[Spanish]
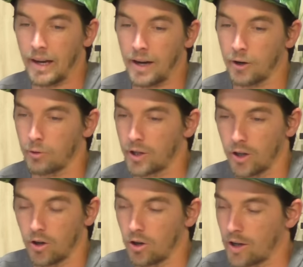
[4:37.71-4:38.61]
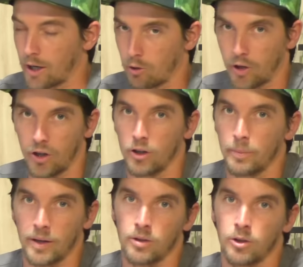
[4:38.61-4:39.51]
y crujió y crujió,
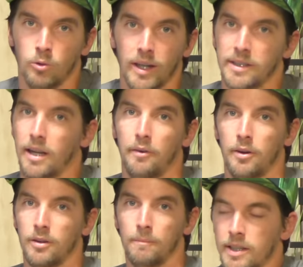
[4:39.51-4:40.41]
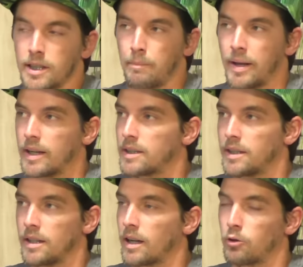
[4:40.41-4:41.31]
pero nunca se quebró. Esa Pike
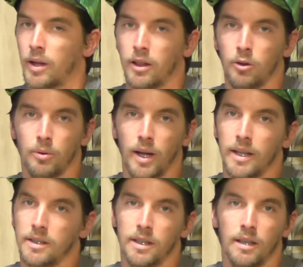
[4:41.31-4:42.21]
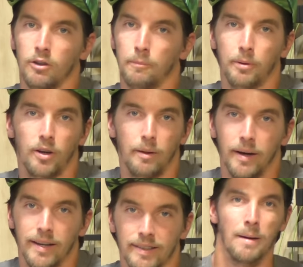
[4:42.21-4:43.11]
sigue crujiendo por ahí sin ningún
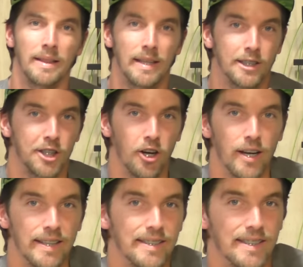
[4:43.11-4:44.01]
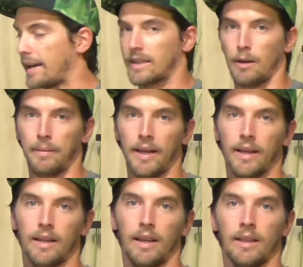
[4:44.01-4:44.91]
problema. Mantenciones. Esta
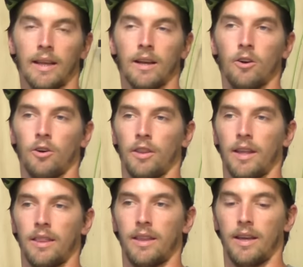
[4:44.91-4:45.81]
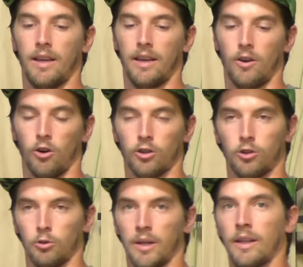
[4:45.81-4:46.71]
Pike la tengo desde
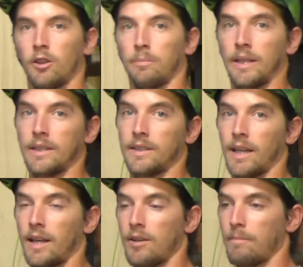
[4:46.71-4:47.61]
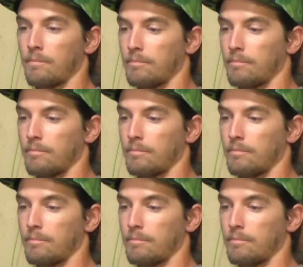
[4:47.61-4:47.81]
octubre del 2016.